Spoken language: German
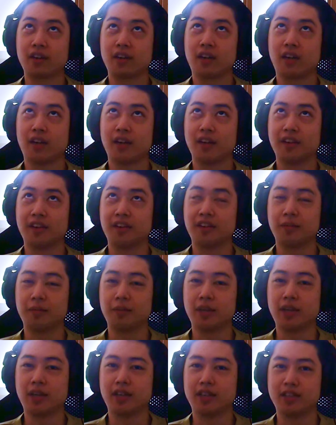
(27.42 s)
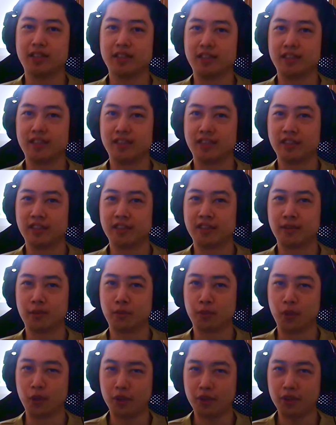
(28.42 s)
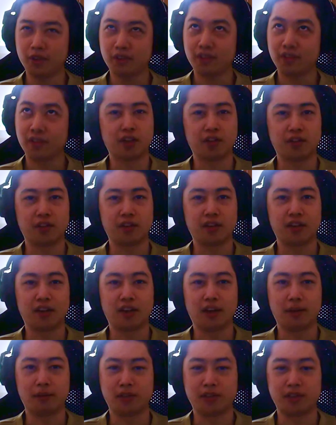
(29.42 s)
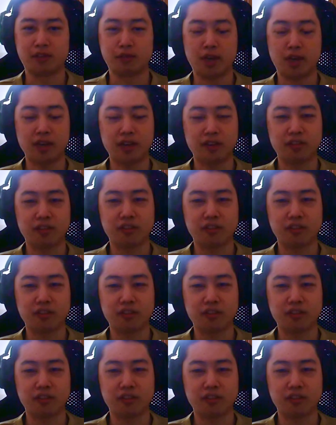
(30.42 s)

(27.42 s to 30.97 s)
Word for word: an diesem Jahr die Worlds und da habe ich die Finals